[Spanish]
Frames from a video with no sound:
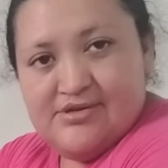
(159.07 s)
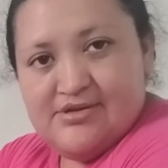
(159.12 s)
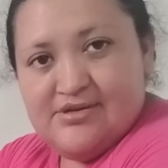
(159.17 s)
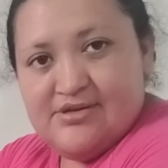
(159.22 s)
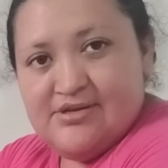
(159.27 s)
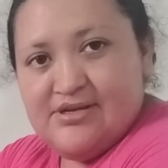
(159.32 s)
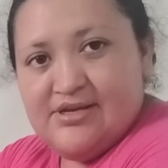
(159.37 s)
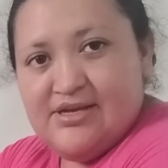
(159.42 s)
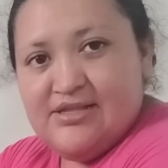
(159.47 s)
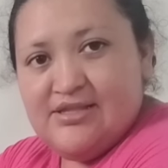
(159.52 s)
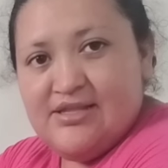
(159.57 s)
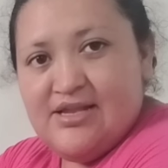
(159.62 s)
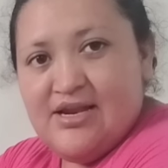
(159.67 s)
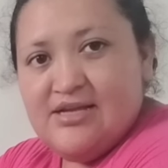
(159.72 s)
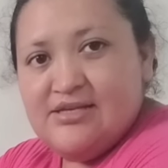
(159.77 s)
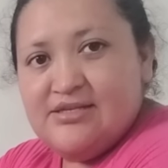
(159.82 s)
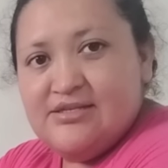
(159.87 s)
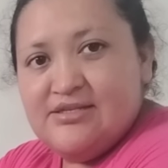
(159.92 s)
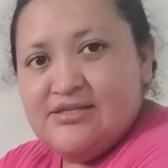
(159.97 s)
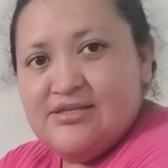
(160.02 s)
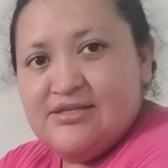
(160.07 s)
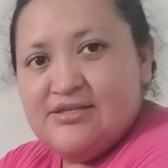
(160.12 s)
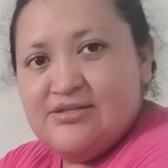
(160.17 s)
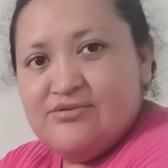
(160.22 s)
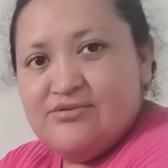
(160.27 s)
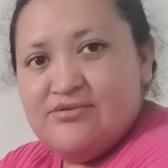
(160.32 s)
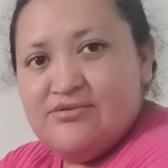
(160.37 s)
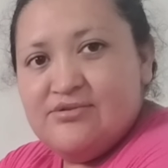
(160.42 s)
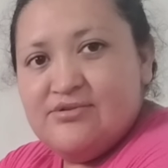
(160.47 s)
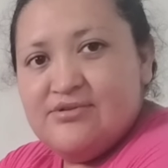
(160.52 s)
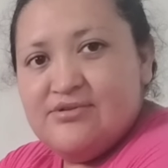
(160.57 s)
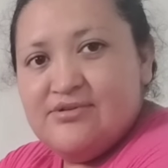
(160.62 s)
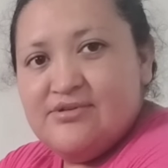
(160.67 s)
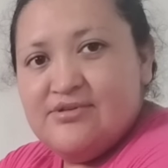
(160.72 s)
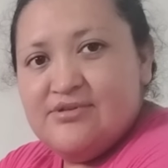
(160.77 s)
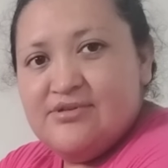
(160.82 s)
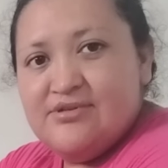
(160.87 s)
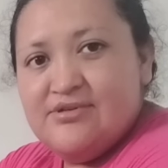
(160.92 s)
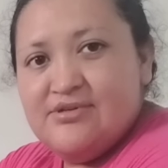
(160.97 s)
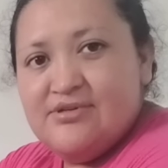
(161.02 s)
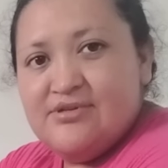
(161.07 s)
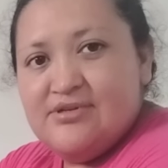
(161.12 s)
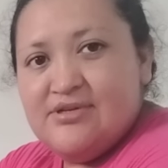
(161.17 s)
¿Qué traes? Es... Una